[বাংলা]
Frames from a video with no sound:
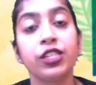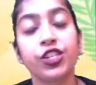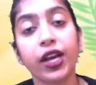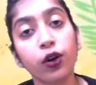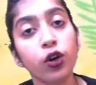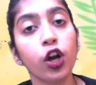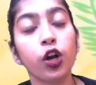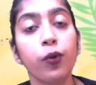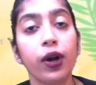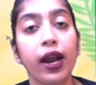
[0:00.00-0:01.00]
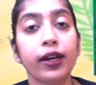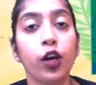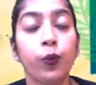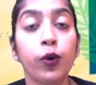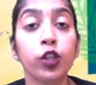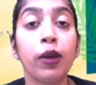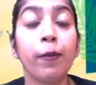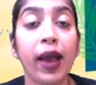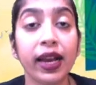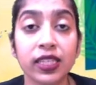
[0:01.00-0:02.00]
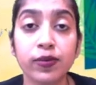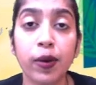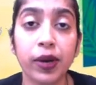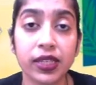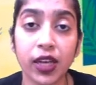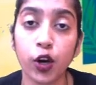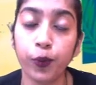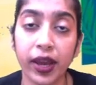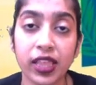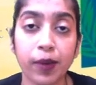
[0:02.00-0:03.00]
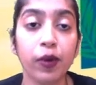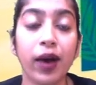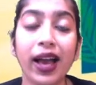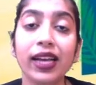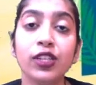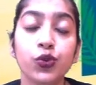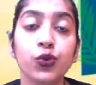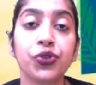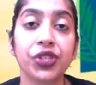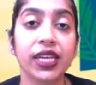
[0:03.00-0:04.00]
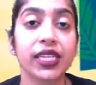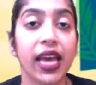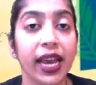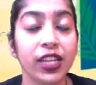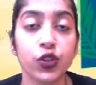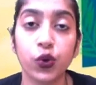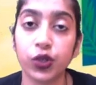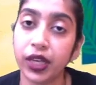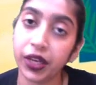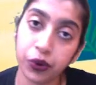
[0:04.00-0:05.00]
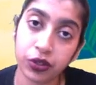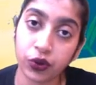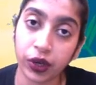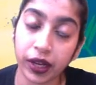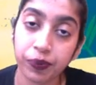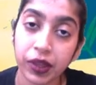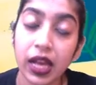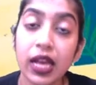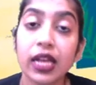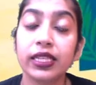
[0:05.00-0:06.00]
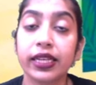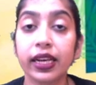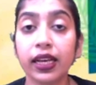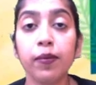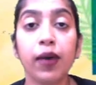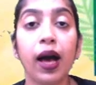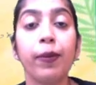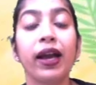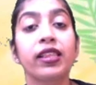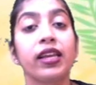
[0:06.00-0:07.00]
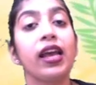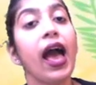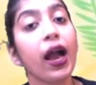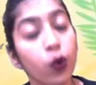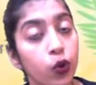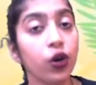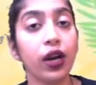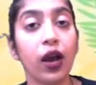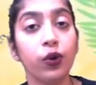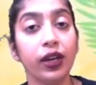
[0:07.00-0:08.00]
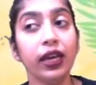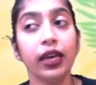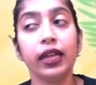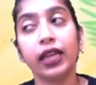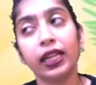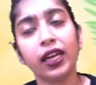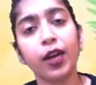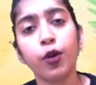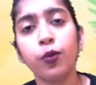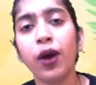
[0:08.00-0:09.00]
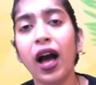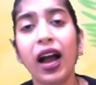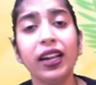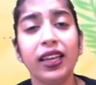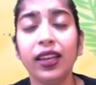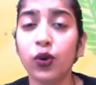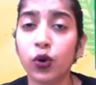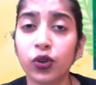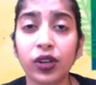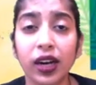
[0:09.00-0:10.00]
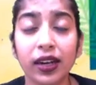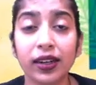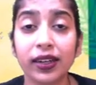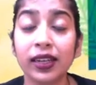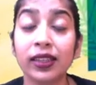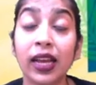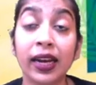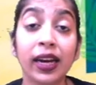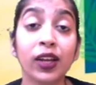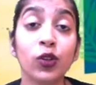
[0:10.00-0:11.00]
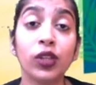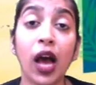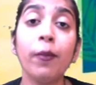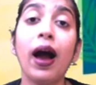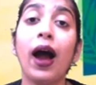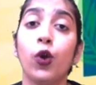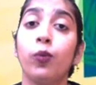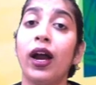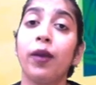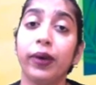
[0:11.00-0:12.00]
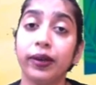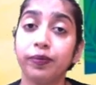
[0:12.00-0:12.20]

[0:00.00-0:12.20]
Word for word: যে কোনো রকম প্রোডাক্টের ওপর তোমরা ম্যাক্সিমাম ডিসকাউন্ট পেয়ে যাবে ওয়াই টু সিক্স এইট কোডটা ইউজ করে জেনকাম মহাপ্যাক যারা এখনো নাওনি তাদেরকে বলবো আর দেরি করো না এটা কিন্তু দাম আরো বাড়বে